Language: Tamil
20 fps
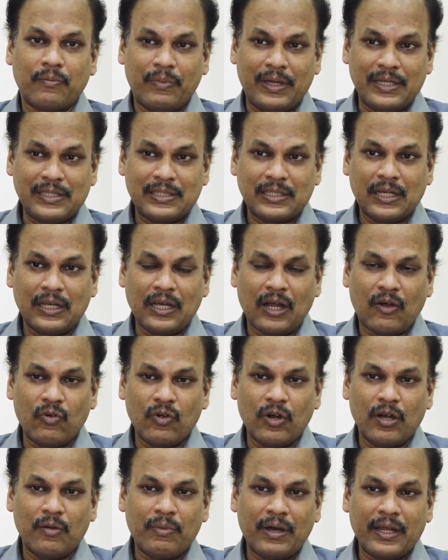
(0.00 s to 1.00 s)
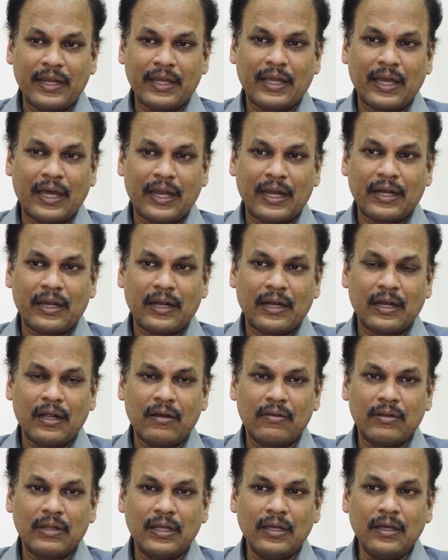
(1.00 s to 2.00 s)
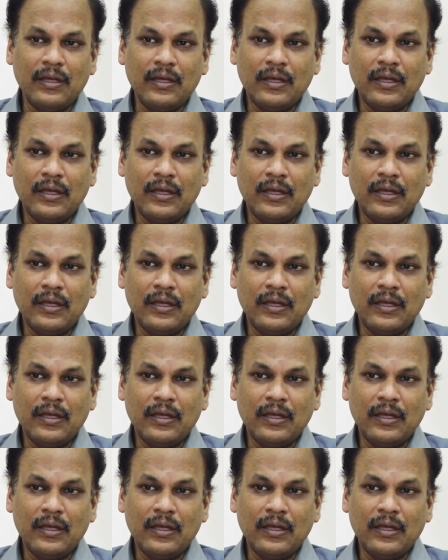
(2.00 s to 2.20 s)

பேசிக்கலி அவங்கள மாதிரி கேரக்டருக்குலாம் வந்து